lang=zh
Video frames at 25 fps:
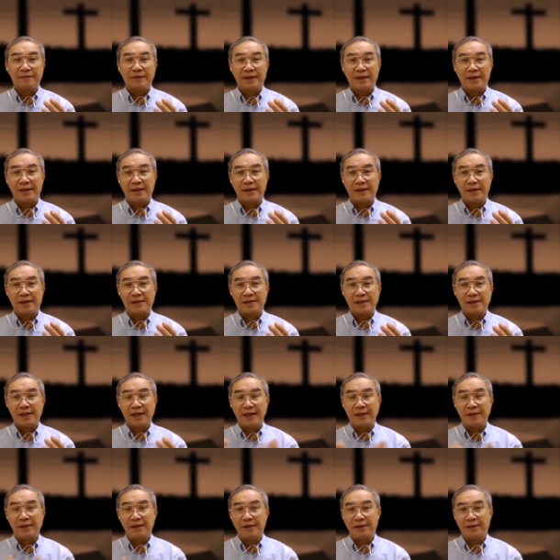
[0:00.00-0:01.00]
啊财
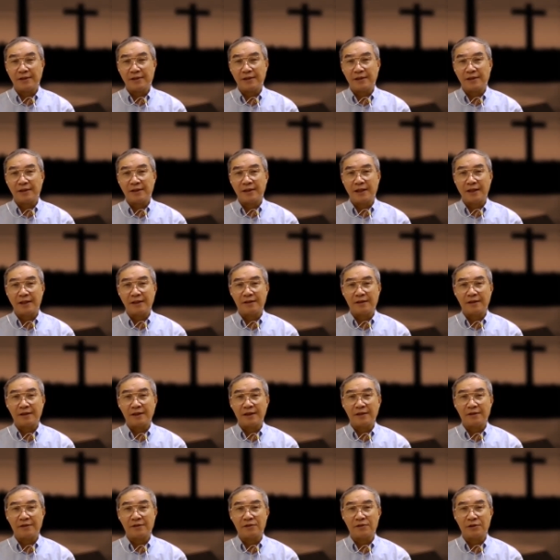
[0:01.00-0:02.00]
源的来
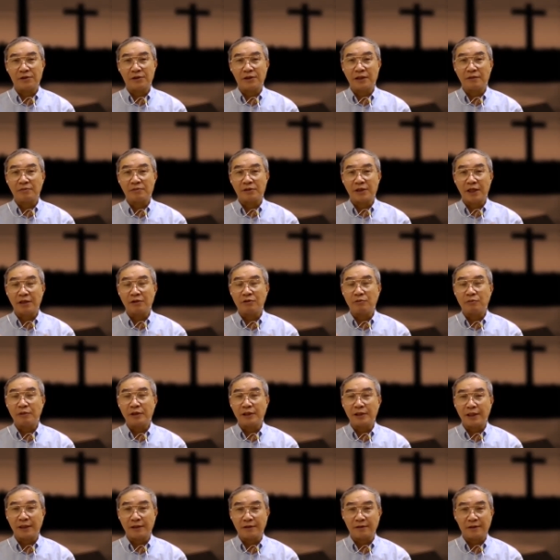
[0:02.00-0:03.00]
来源，所以们财路被
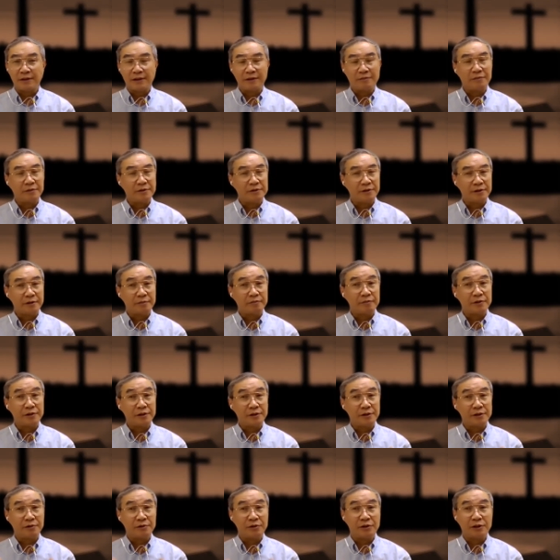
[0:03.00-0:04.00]
挡，他们
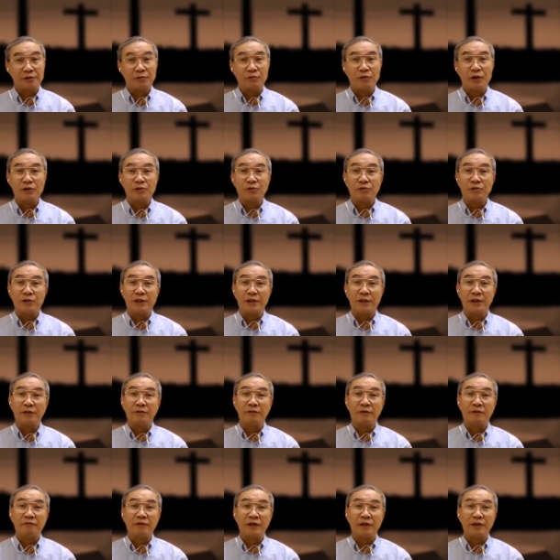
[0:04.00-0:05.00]
有些外族人也
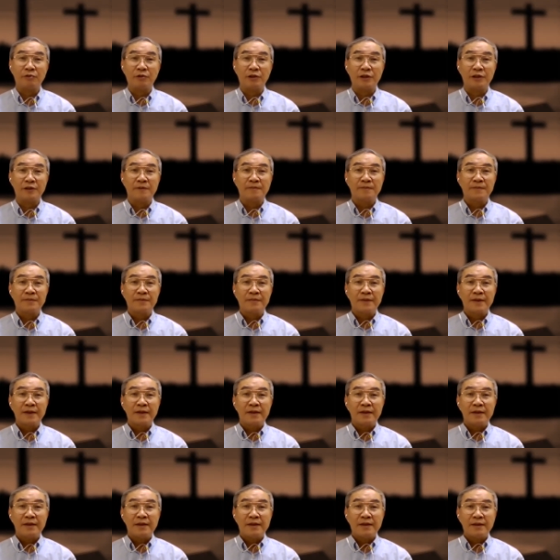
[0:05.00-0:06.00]
会反对。
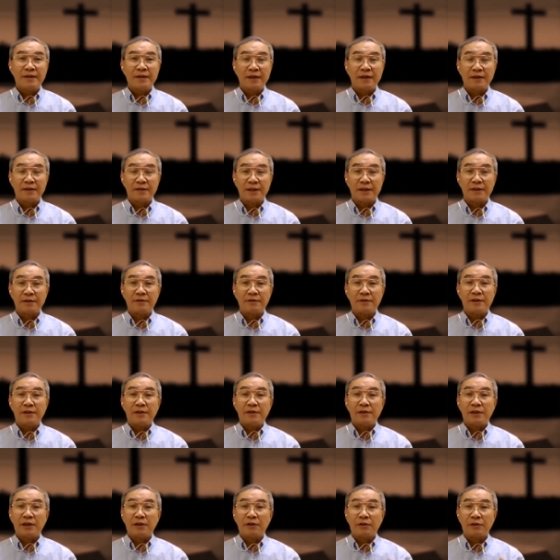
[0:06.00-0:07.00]
那当
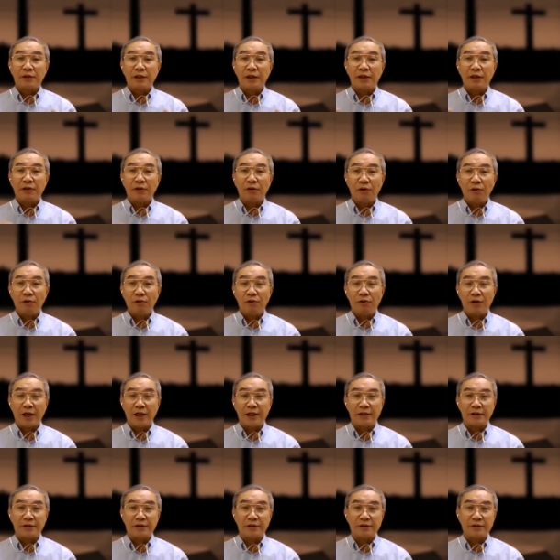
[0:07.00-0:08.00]
到更后来
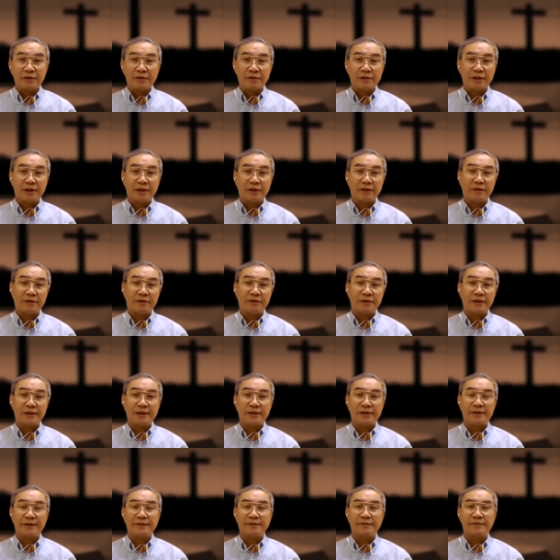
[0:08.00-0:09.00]
的时候，到
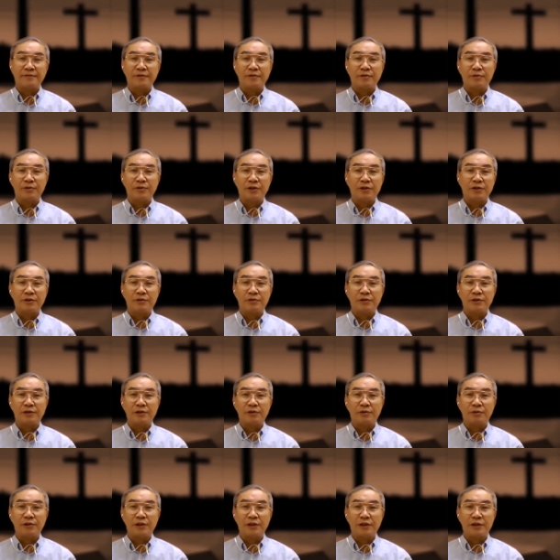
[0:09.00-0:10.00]
啊公元六十
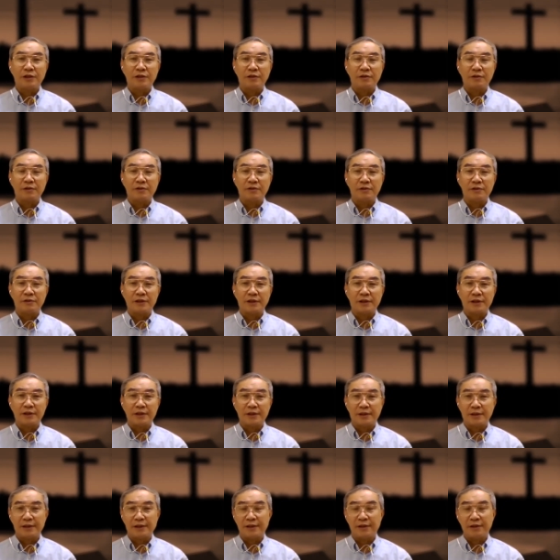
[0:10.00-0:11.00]
多年的时候，这
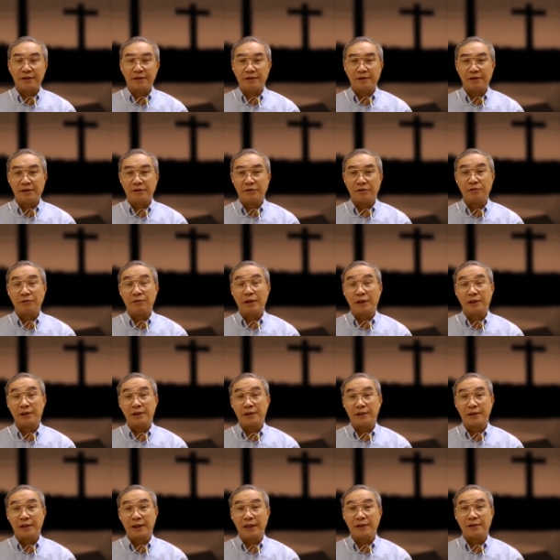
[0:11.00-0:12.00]
个尼禄皇
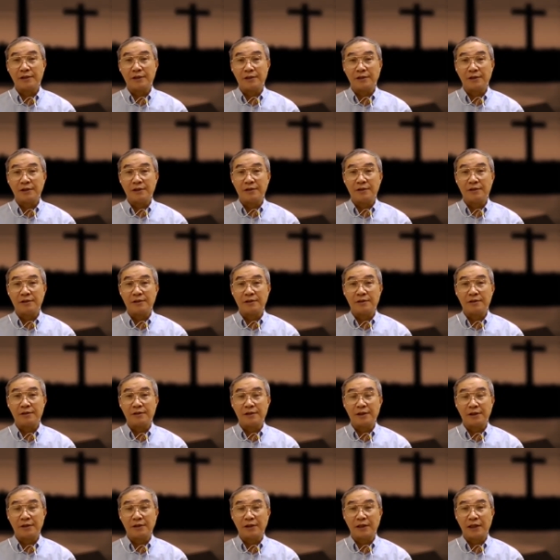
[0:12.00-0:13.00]
帝开始第一次
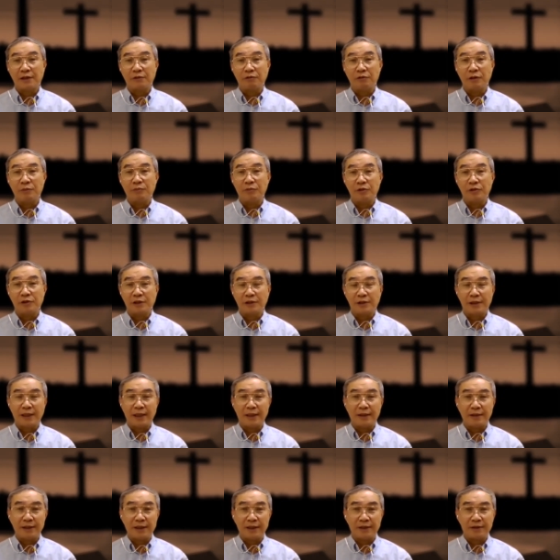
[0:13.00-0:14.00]
啊大规模的
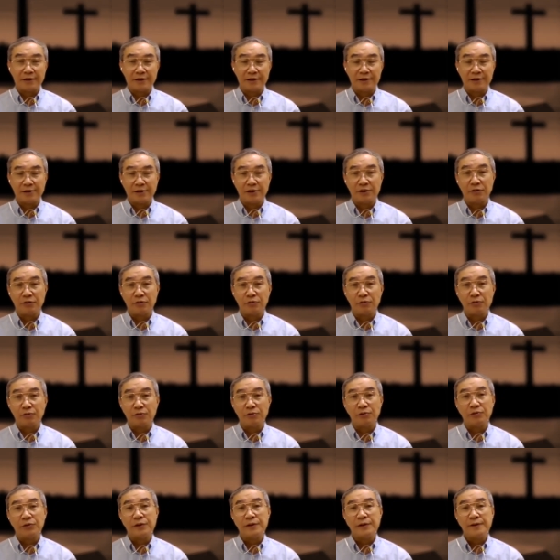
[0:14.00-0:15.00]
打压这个基督
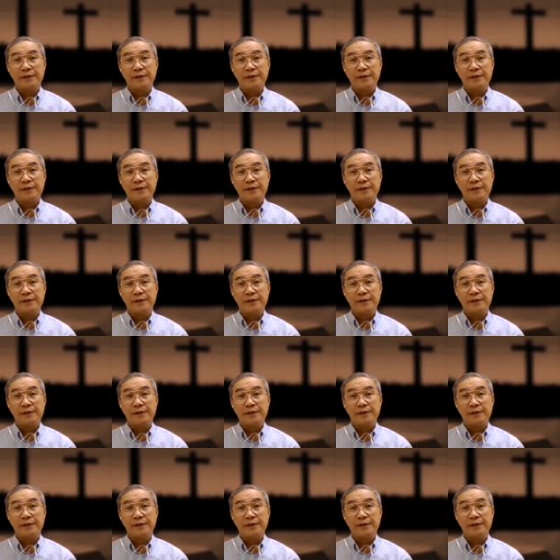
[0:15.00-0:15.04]
徒